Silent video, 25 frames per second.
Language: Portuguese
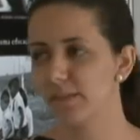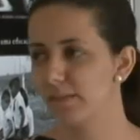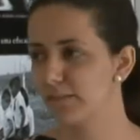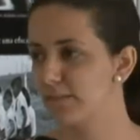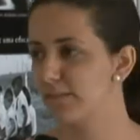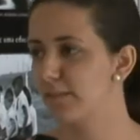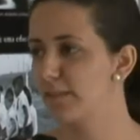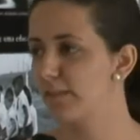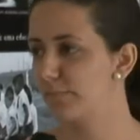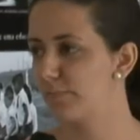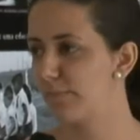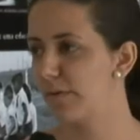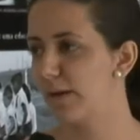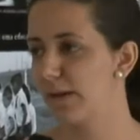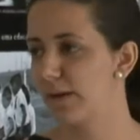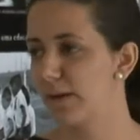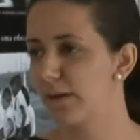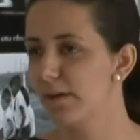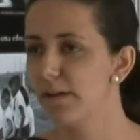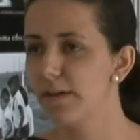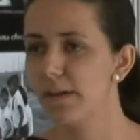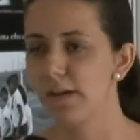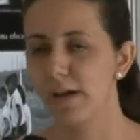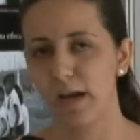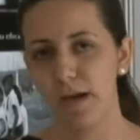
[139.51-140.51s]
assim
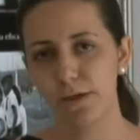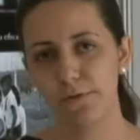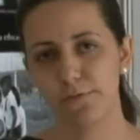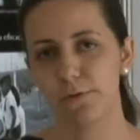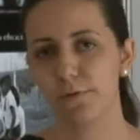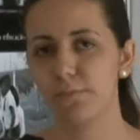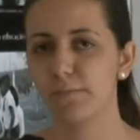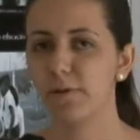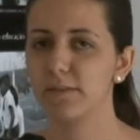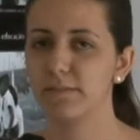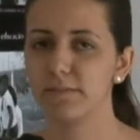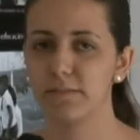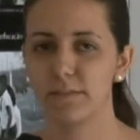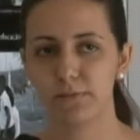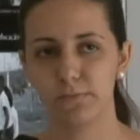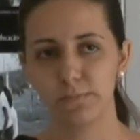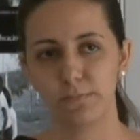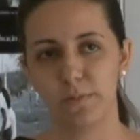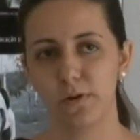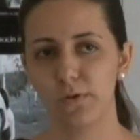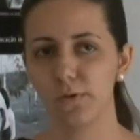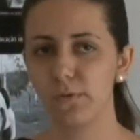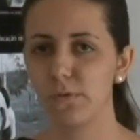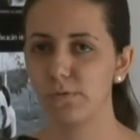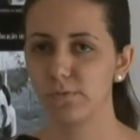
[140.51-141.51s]
para a informação,
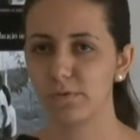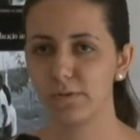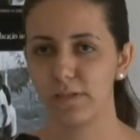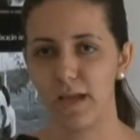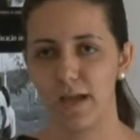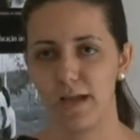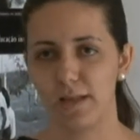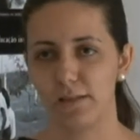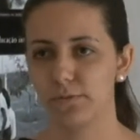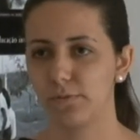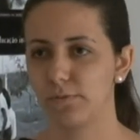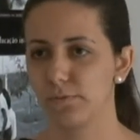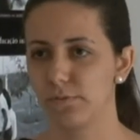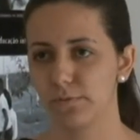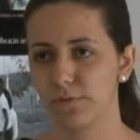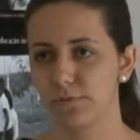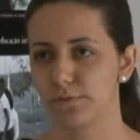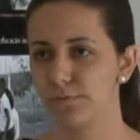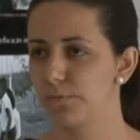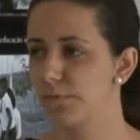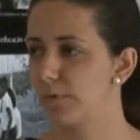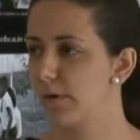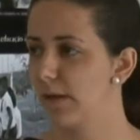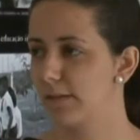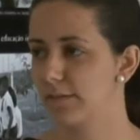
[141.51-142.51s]
para o contato,
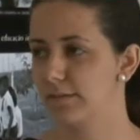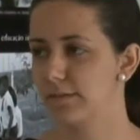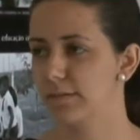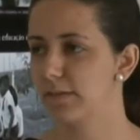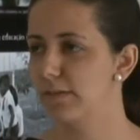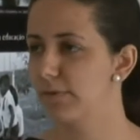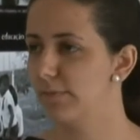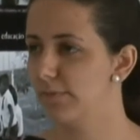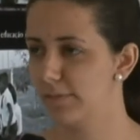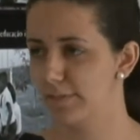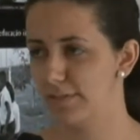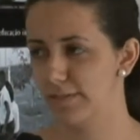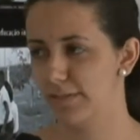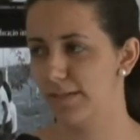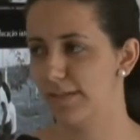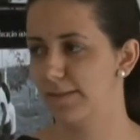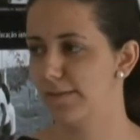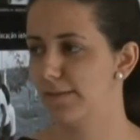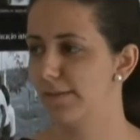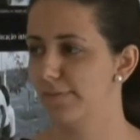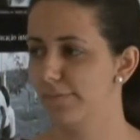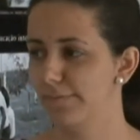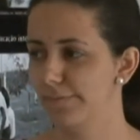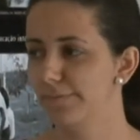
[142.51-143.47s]
divulgação, etc.